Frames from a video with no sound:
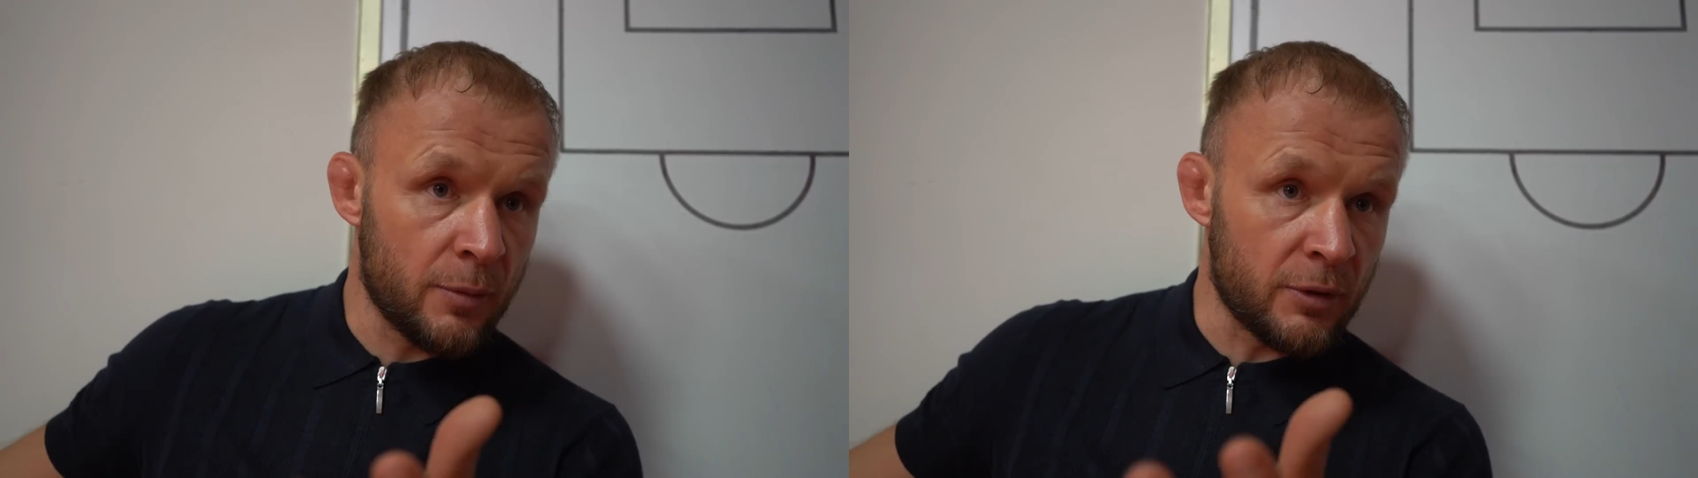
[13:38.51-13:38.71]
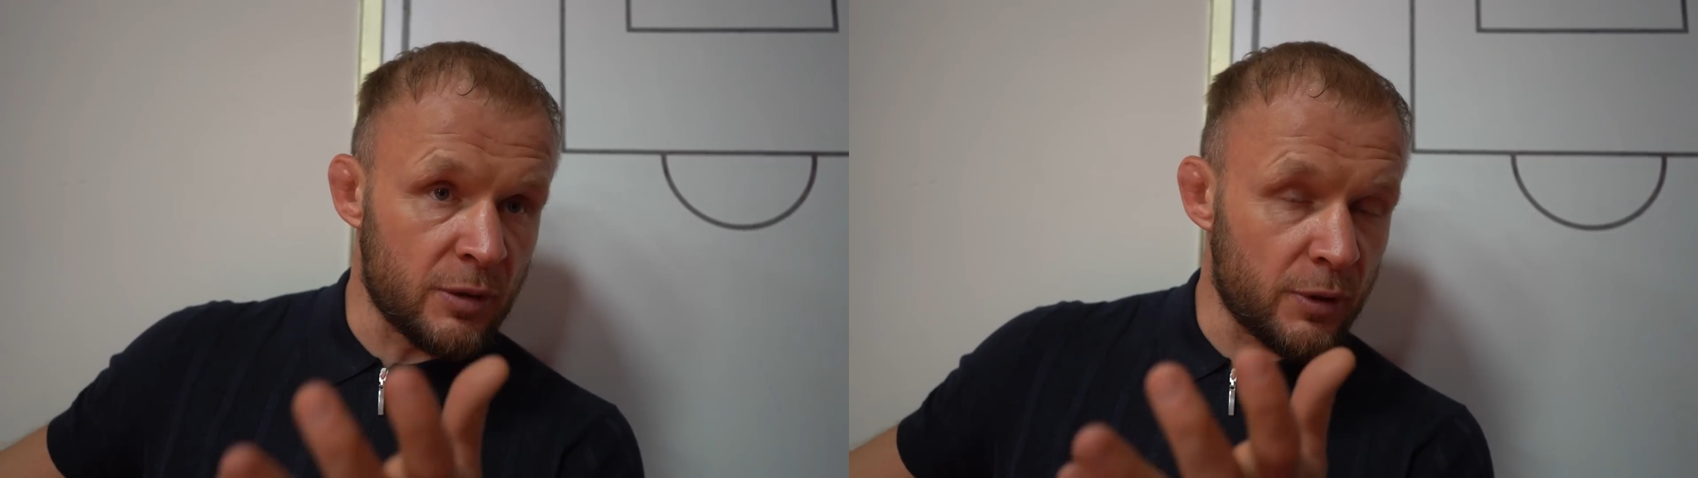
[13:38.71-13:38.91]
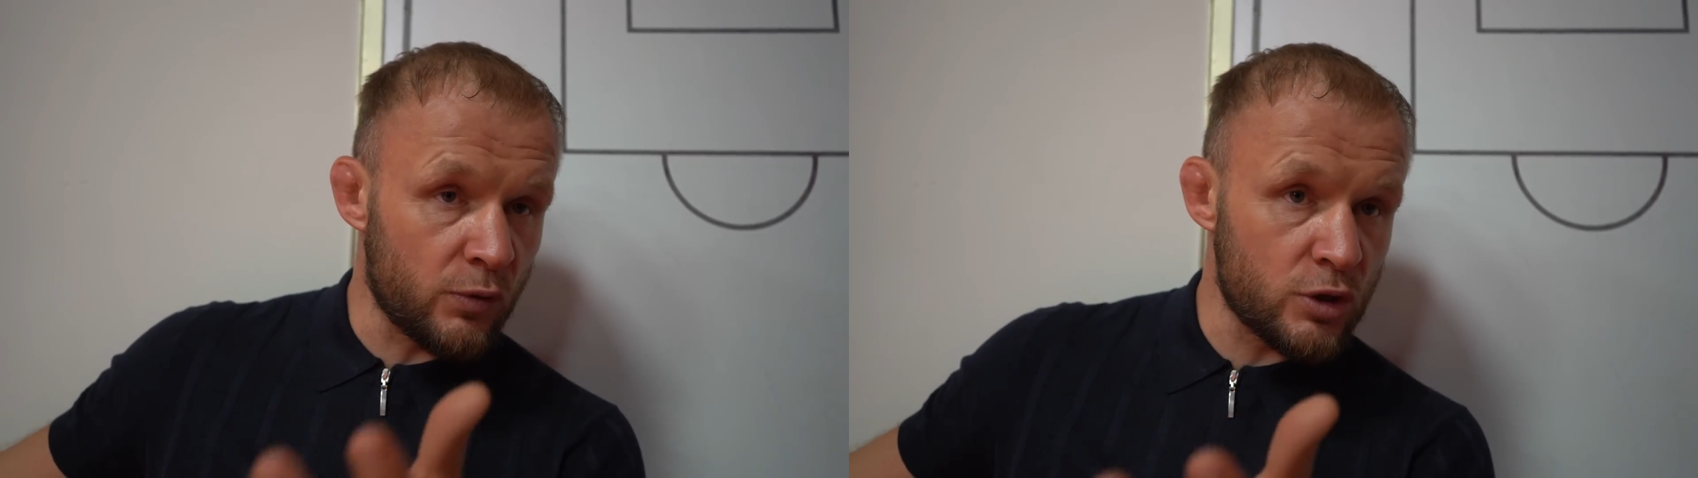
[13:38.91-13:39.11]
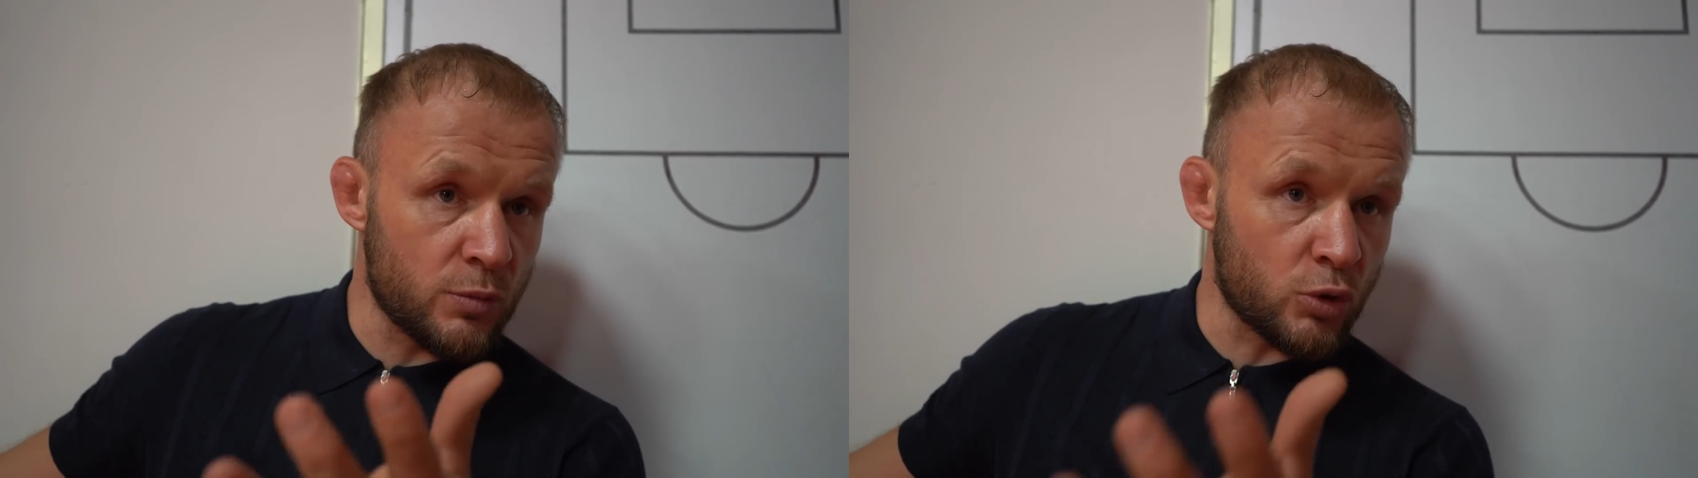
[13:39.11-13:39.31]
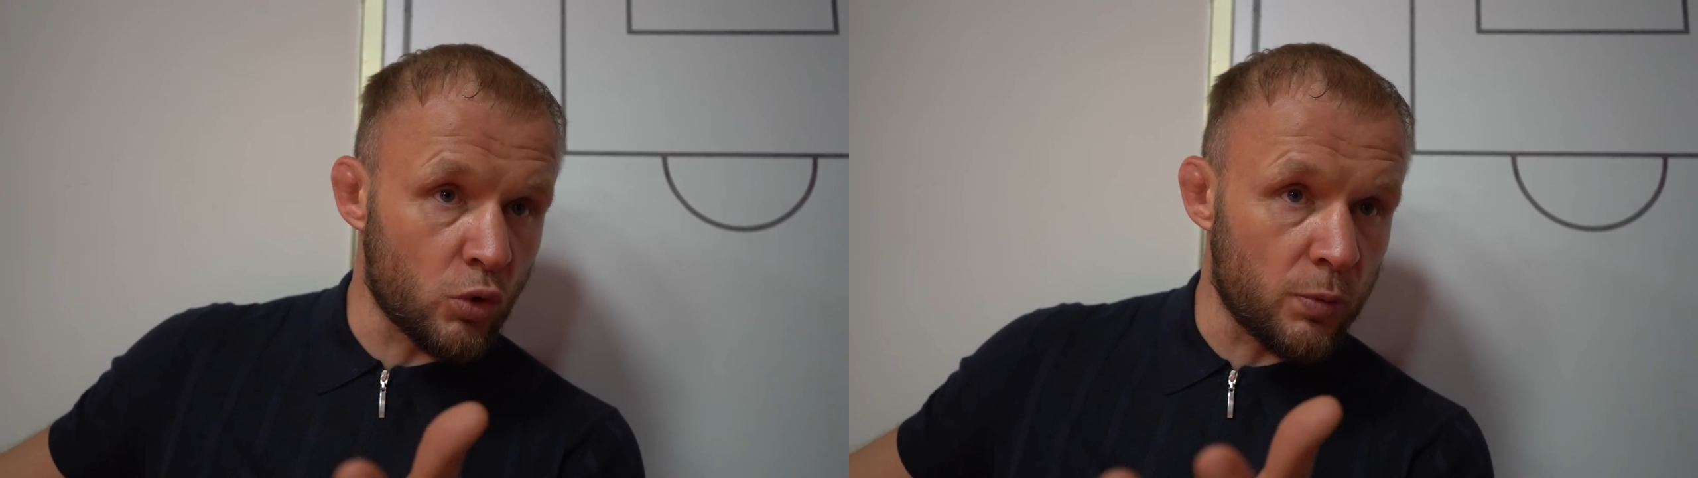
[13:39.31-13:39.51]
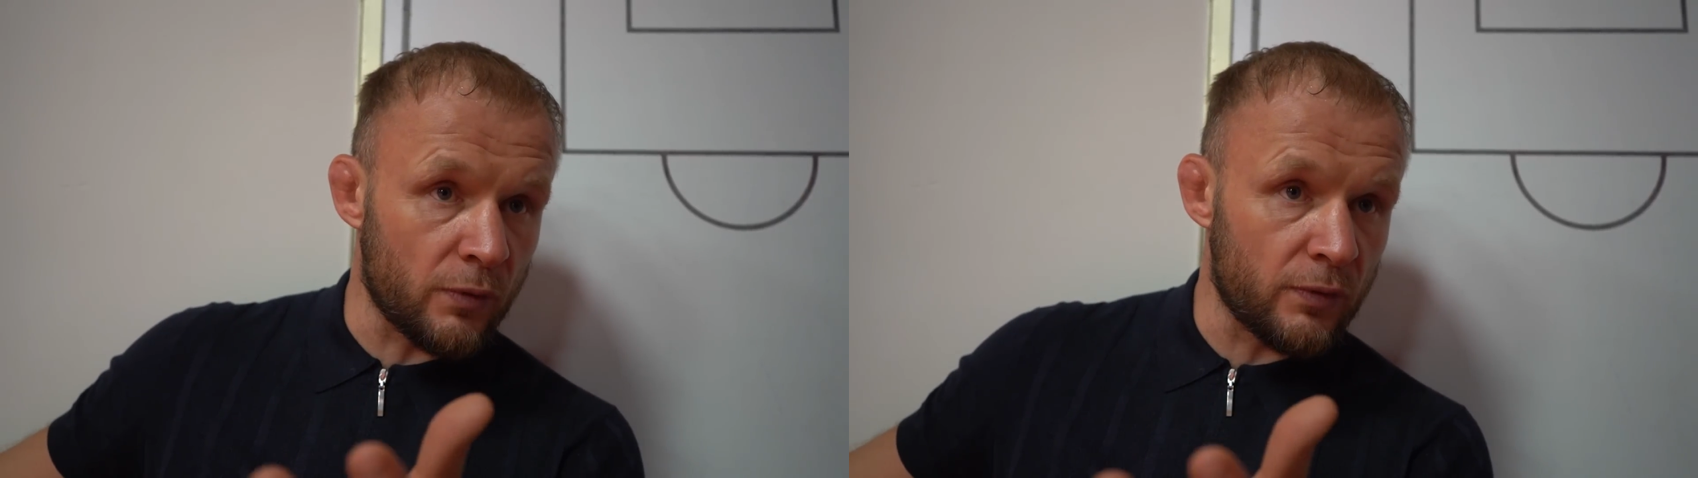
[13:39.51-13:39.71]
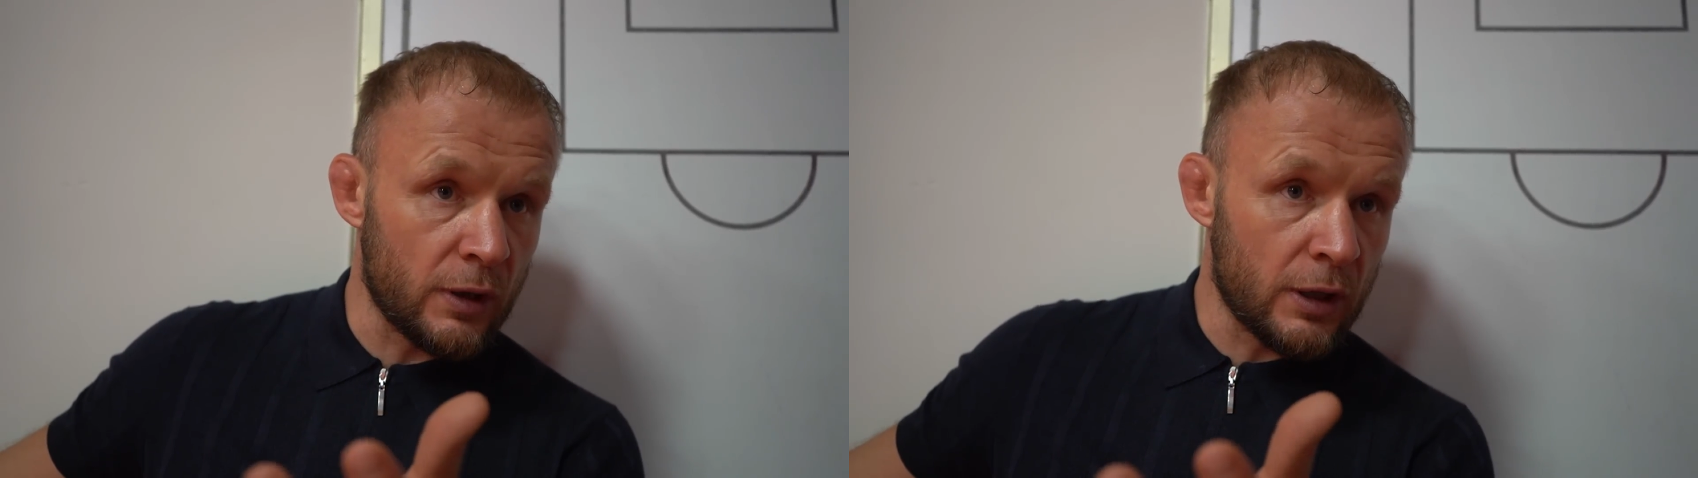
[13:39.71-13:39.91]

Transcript: Мы не привозим трупов